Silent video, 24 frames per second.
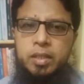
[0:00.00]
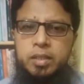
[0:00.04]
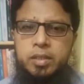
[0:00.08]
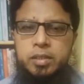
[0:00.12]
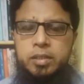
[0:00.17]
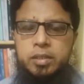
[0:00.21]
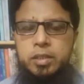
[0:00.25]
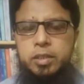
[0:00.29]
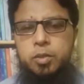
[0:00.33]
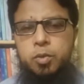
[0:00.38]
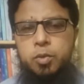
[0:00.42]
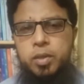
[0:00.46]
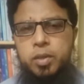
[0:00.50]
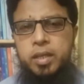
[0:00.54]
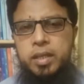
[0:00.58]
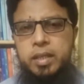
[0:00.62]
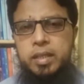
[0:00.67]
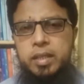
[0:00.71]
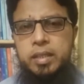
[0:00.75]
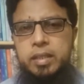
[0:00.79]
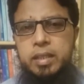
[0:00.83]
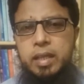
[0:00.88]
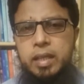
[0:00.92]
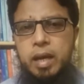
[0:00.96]
जिन्होंने
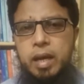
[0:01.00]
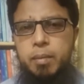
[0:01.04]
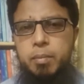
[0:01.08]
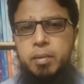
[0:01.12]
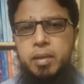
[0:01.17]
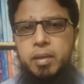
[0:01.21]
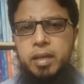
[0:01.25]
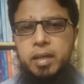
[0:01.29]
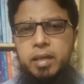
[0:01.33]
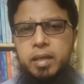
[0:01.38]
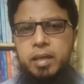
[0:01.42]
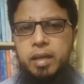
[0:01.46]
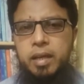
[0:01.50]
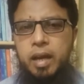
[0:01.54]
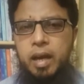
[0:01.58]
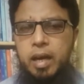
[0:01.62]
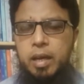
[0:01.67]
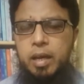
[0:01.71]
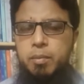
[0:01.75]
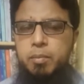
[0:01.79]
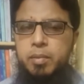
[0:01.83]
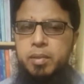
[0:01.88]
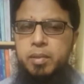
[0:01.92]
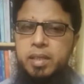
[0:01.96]
किताब के
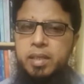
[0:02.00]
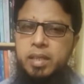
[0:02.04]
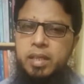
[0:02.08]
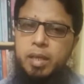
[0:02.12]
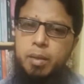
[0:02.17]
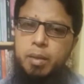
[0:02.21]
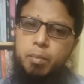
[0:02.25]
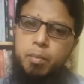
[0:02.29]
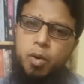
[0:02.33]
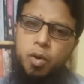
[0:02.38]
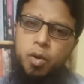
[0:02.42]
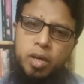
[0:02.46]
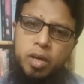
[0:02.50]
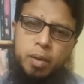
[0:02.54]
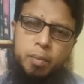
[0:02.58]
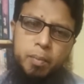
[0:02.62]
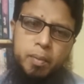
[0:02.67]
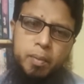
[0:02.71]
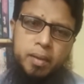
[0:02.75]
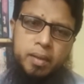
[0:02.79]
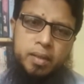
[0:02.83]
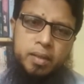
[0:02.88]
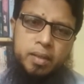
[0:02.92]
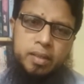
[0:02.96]
आलमी दिन के मौका
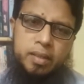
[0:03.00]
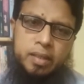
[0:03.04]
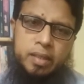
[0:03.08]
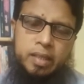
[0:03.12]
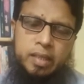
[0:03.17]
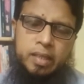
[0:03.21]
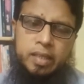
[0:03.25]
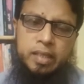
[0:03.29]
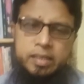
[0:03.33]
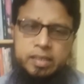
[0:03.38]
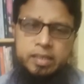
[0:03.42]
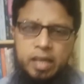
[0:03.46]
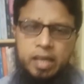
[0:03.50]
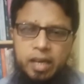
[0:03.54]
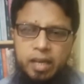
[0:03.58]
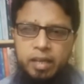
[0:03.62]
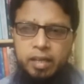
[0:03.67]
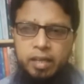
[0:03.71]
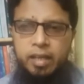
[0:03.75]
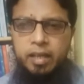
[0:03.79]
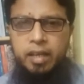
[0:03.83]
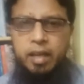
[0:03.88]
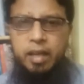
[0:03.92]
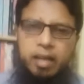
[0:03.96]
पर
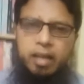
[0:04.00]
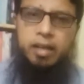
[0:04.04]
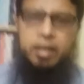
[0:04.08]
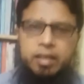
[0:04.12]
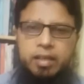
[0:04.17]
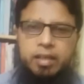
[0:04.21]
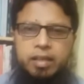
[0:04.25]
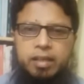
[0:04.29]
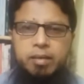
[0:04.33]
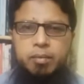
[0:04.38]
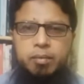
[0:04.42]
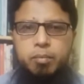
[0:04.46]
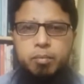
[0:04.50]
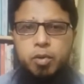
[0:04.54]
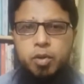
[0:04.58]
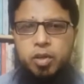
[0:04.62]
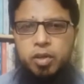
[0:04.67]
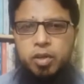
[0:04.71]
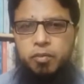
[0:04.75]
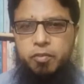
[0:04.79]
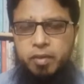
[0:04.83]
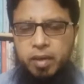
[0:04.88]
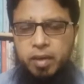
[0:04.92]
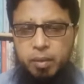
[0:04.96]
इजहार ख्याल का
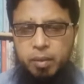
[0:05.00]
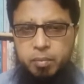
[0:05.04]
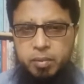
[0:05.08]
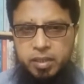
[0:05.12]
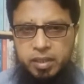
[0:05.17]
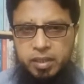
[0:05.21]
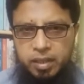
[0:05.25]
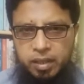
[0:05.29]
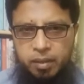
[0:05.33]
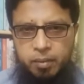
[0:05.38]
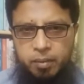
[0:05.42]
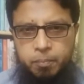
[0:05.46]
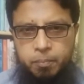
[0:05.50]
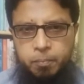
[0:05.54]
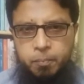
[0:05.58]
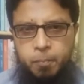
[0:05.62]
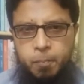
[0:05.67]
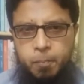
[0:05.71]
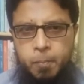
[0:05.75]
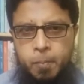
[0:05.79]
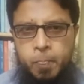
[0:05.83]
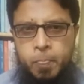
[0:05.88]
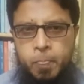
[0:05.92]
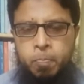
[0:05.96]
मौका फ्राहम किया
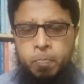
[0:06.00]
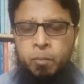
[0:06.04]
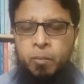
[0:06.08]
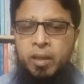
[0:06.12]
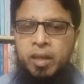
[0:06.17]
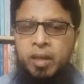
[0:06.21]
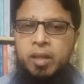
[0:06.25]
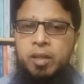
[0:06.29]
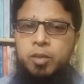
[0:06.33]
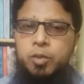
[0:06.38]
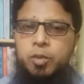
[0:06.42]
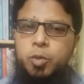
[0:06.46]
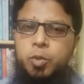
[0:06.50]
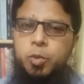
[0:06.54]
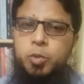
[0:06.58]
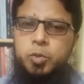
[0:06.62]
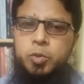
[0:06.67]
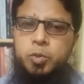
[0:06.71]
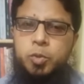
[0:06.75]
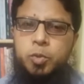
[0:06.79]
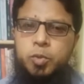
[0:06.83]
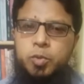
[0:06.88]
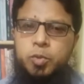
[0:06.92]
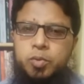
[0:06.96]

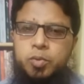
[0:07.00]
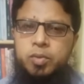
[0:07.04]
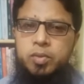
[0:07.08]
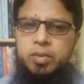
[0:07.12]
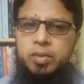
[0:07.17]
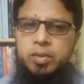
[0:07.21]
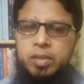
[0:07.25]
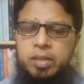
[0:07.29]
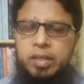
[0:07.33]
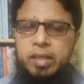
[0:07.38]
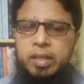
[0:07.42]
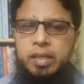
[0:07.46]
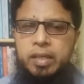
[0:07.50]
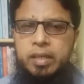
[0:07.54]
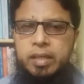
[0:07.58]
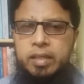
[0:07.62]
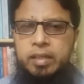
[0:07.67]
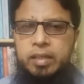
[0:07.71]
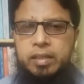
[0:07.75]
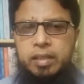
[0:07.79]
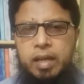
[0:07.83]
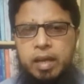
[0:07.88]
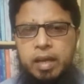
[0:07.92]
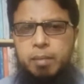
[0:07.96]
दोस्तों
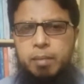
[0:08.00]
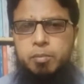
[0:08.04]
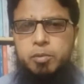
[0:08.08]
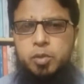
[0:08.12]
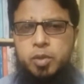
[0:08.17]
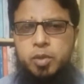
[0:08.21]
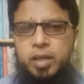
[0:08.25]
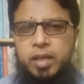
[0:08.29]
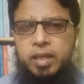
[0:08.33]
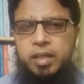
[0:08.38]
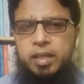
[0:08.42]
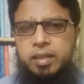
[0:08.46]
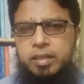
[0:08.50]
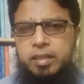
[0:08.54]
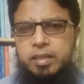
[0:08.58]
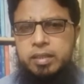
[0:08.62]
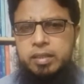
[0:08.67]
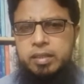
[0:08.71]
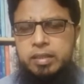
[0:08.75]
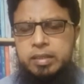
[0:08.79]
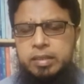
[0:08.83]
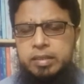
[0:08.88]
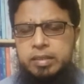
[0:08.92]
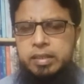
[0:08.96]
किताब जो है
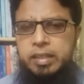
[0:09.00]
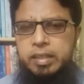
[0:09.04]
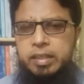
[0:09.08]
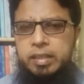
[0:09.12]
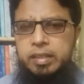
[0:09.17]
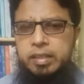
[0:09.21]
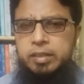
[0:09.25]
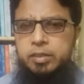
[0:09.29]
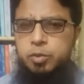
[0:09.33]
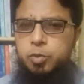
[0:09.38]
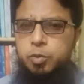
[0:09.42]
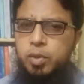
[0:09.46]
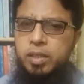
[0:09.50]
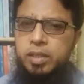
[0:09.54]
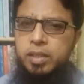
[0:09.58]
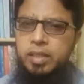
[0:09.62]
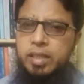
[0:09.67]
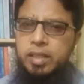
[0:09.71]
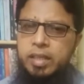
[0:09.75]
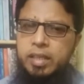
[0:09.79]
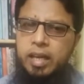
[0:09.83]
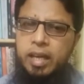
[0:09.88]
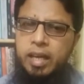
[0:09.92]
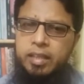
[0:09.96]
ये
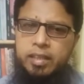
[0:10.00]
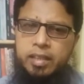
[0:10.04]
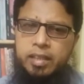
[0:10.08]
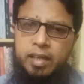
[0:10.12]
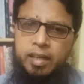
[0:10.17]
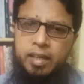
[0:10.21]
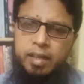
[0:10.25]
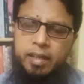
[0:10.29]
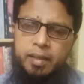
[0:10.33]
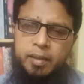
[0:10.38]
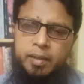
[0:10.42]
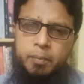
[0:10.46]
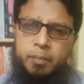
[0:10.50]
सुनत इलाहिया है